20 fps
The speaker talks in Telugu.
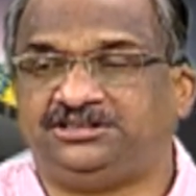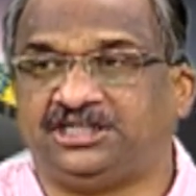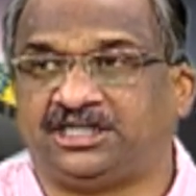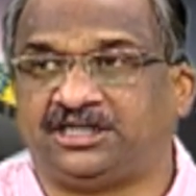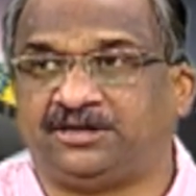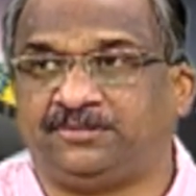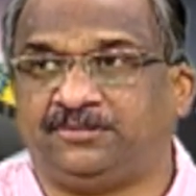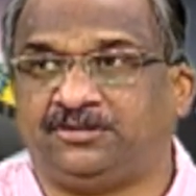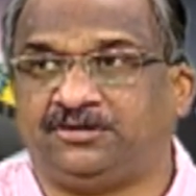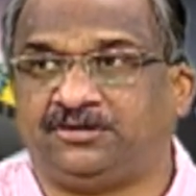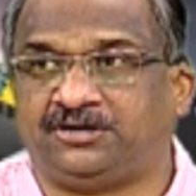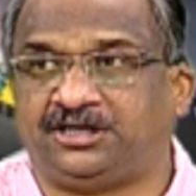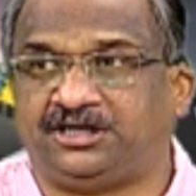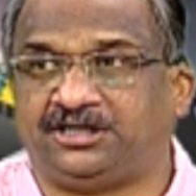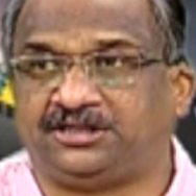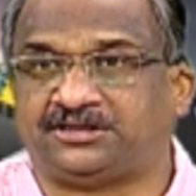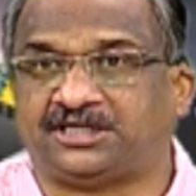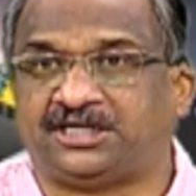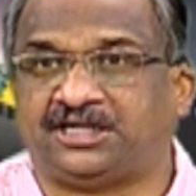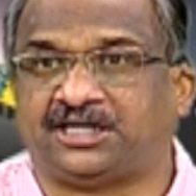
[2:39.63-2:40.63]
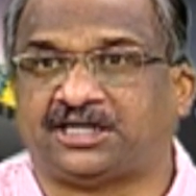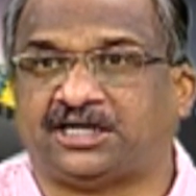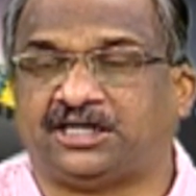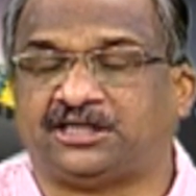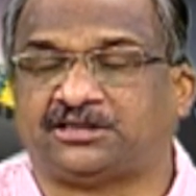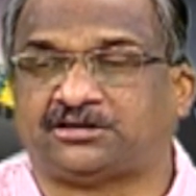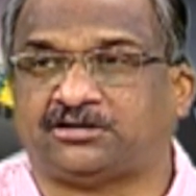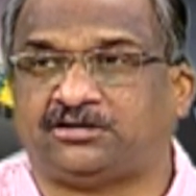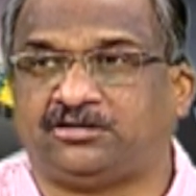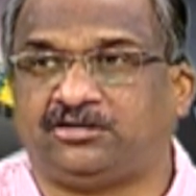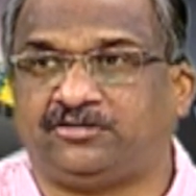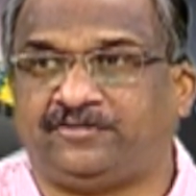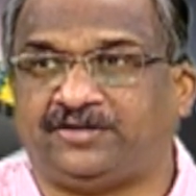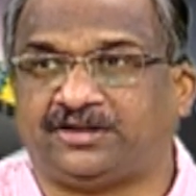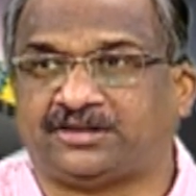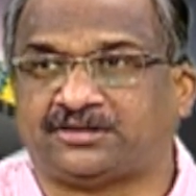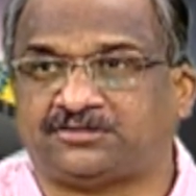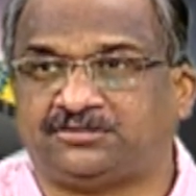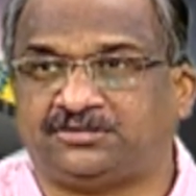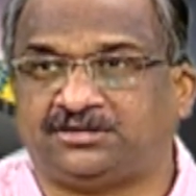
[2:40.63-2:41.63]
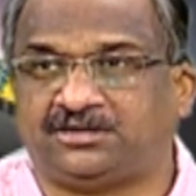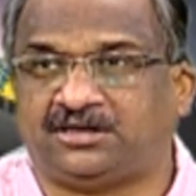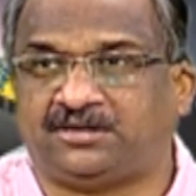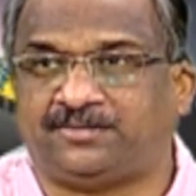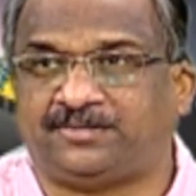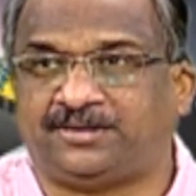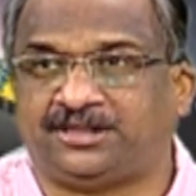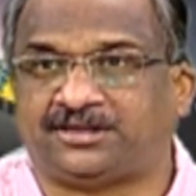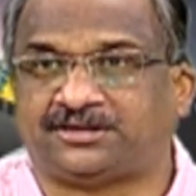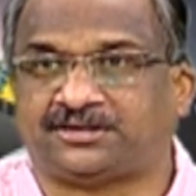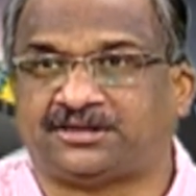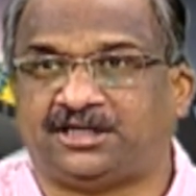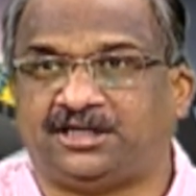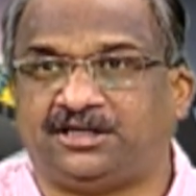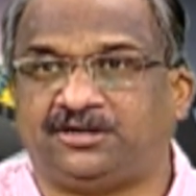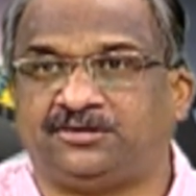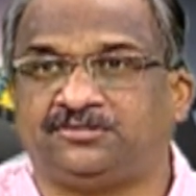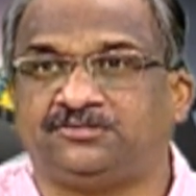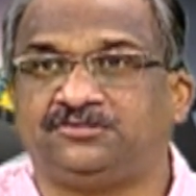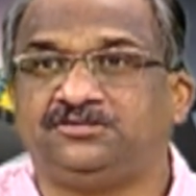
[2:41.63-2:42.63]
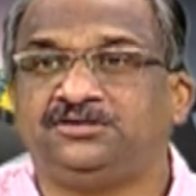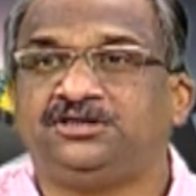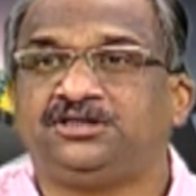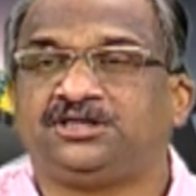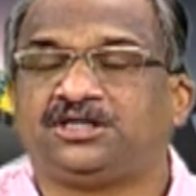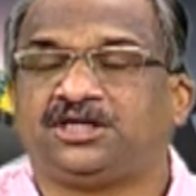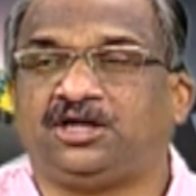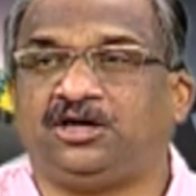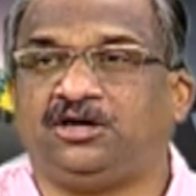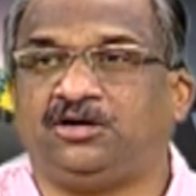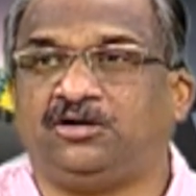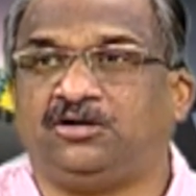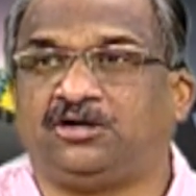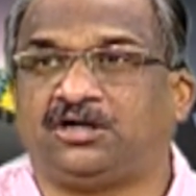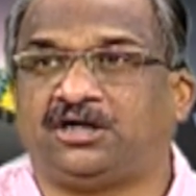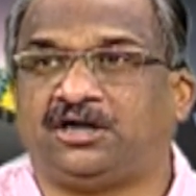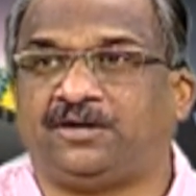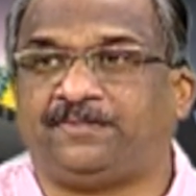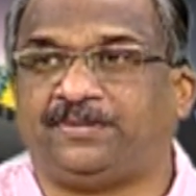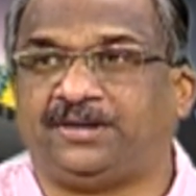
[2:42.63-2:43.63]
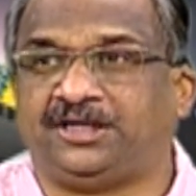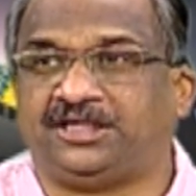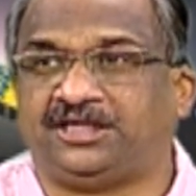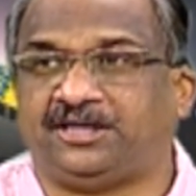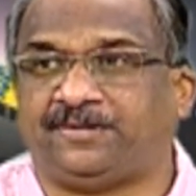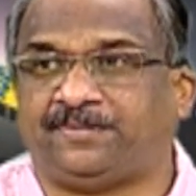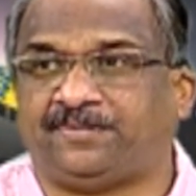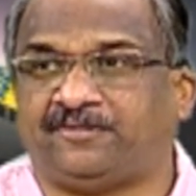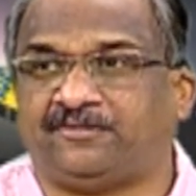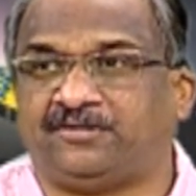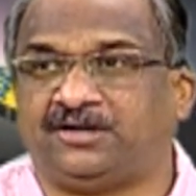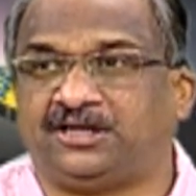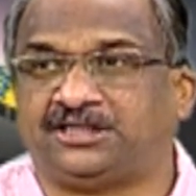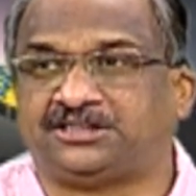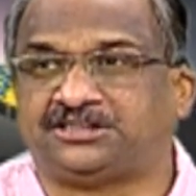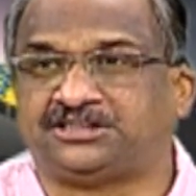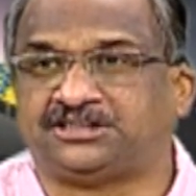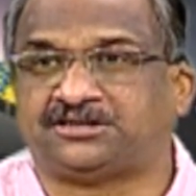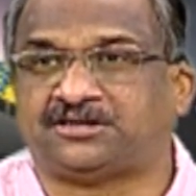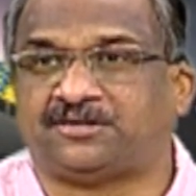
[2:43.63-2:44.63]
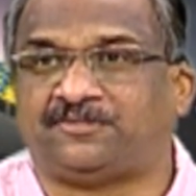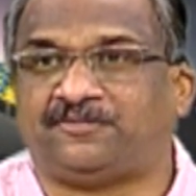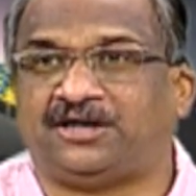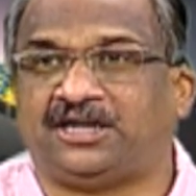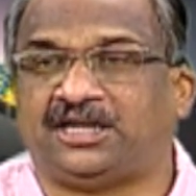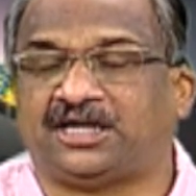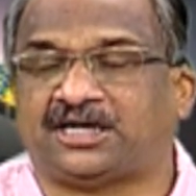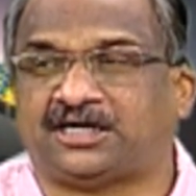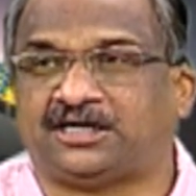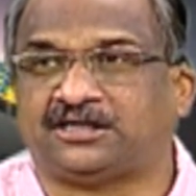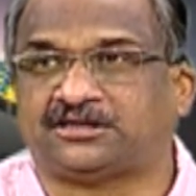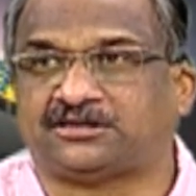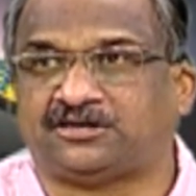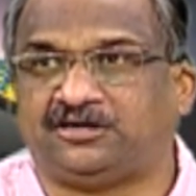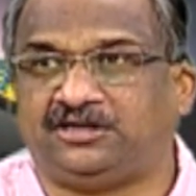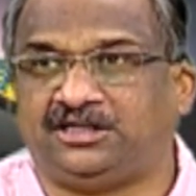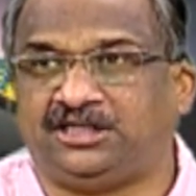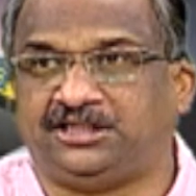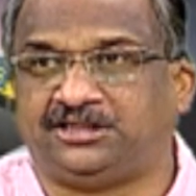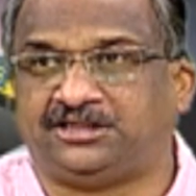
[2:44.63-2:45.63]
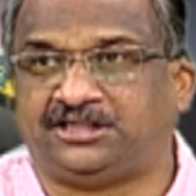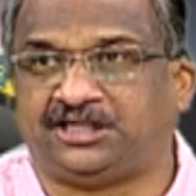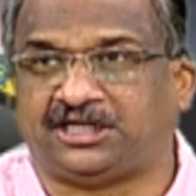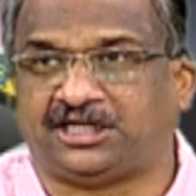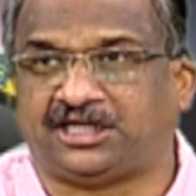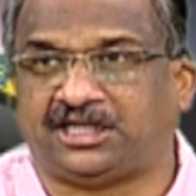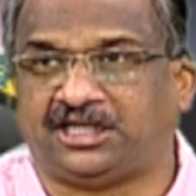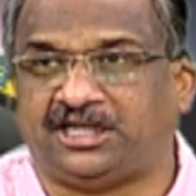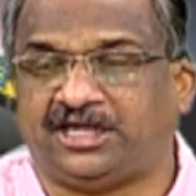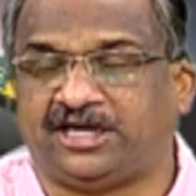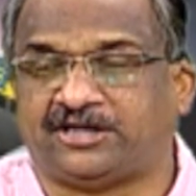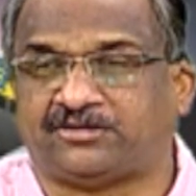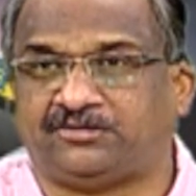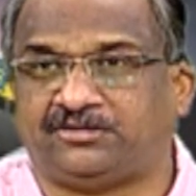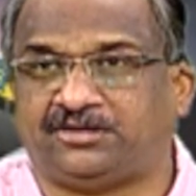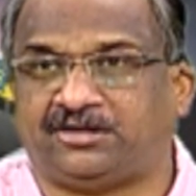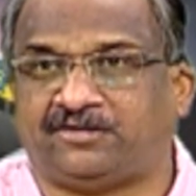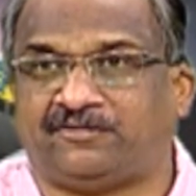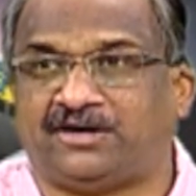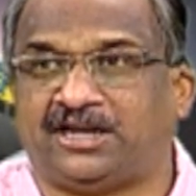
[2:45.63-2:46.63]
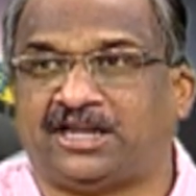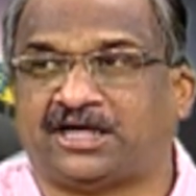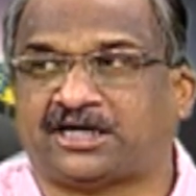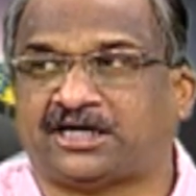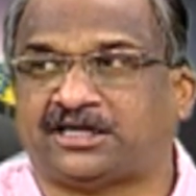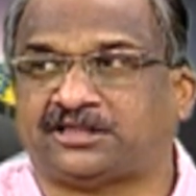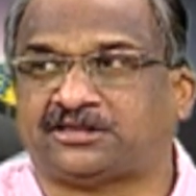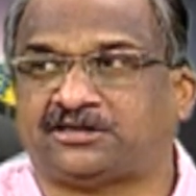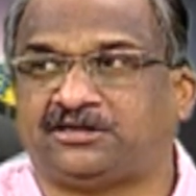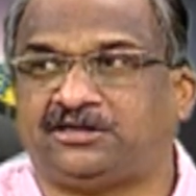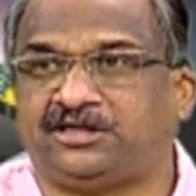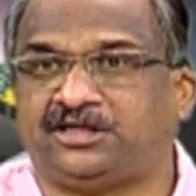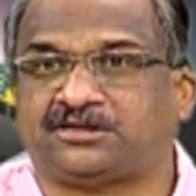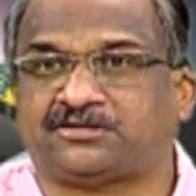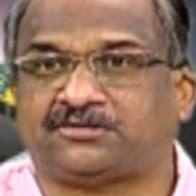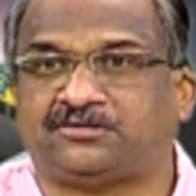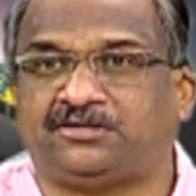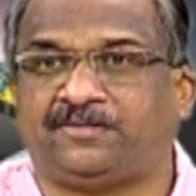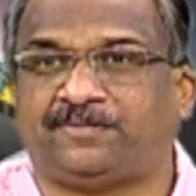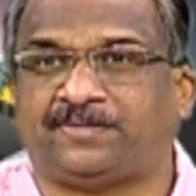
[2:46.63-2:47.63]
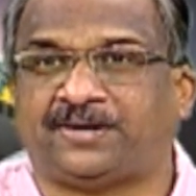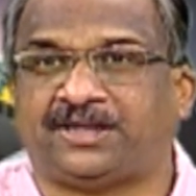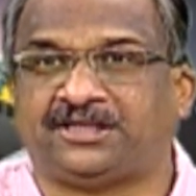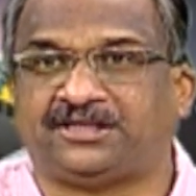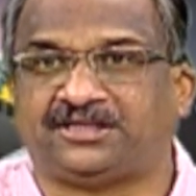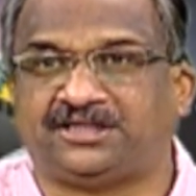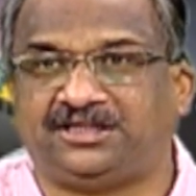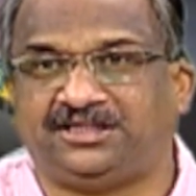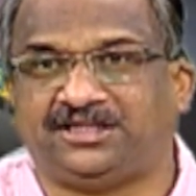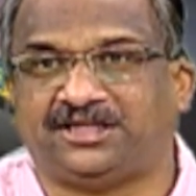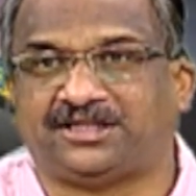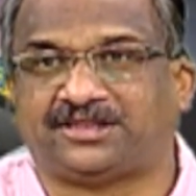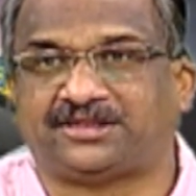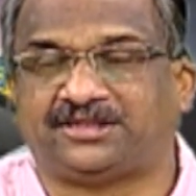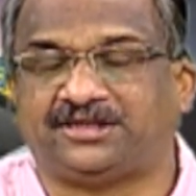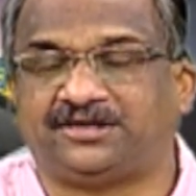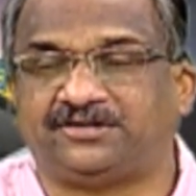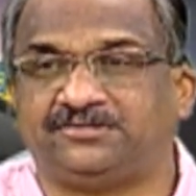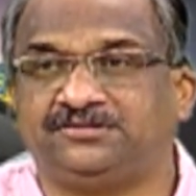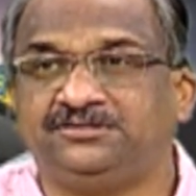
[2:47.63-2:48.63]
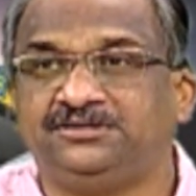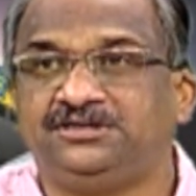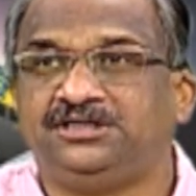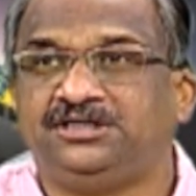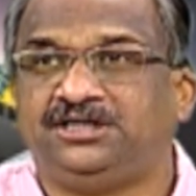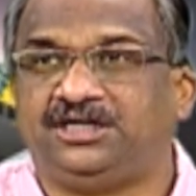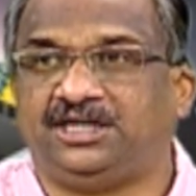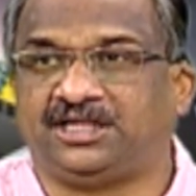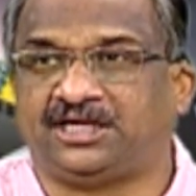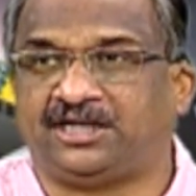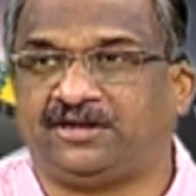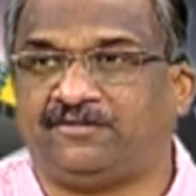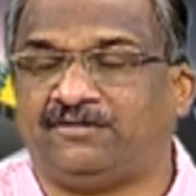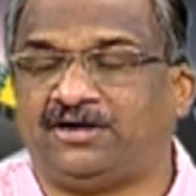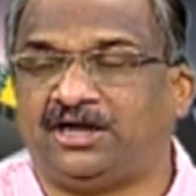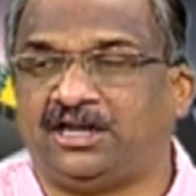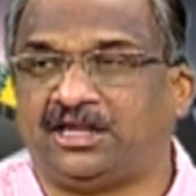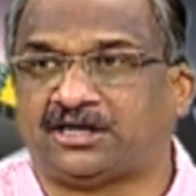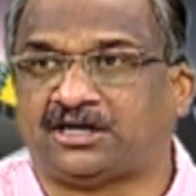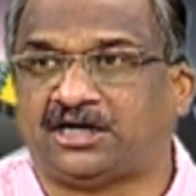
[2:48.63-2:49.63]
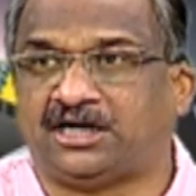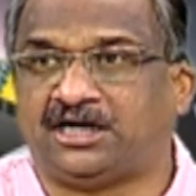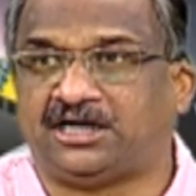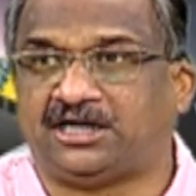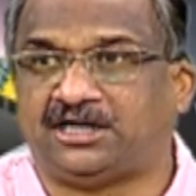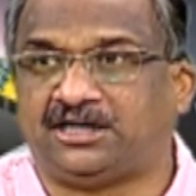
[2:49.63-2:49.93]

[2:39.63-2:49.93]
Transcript: జగన్మోహన్ రెడ్డి తన ఖాతాలో వేసుకుందామని తాను ఈలోగా బీజేపీ వాళ్ళు వచ్చి వాళ్ళ ఖాతాలు వీళ్ళిద్దరికి లేకుండా వాళ్ళ ఖాతాలు వేసుకునే ప్రయత్నం చేస్తారు ఎందుకంటే వాళ్ళకి